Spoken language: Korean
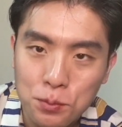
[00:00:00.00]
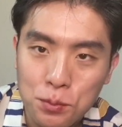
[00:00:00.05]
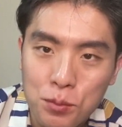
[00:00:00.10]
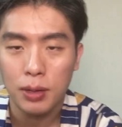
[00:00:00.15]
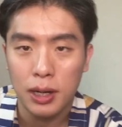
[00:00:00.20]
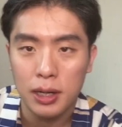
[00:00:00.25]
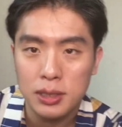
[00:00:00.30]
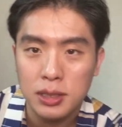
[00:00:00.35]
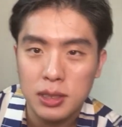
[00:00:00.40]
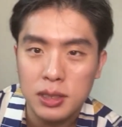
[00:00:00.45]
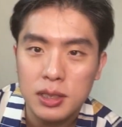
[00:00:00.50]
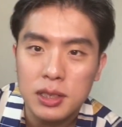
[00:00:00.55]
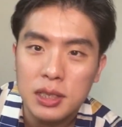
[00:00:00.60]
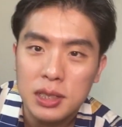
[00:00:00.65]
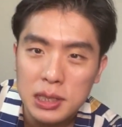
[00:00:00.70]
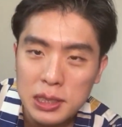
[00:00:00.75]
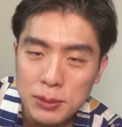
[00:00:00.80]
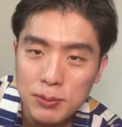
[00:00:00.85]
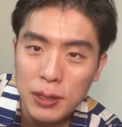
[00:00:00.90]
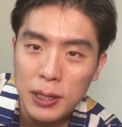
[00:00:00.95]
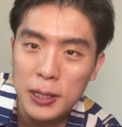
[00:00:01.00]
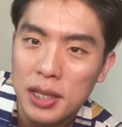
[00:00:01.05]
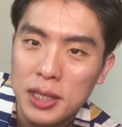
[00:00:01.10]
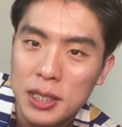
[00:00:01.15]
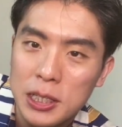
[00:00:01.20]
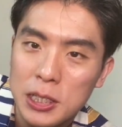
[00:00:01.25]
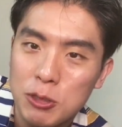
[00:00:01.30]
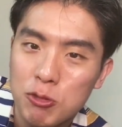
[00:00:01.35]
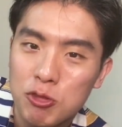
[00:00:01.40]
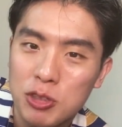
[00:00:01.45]
맛은 있지만
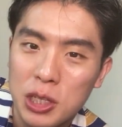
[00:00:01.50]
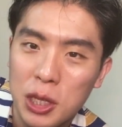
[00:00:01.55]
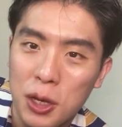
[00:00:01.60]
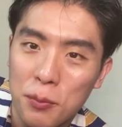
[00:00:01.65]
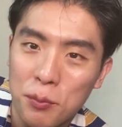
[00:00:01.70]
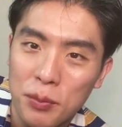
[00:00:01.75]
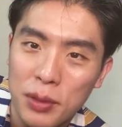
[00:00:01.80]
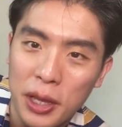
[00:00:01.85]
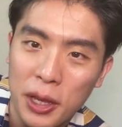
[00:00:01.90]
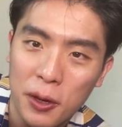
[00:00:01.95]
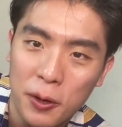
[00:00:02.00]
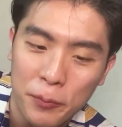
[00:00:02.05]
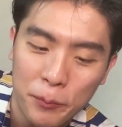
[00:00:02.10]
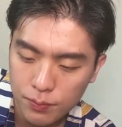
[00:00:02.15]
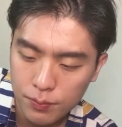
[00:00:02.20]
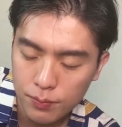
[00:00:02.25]
기운이 없네요.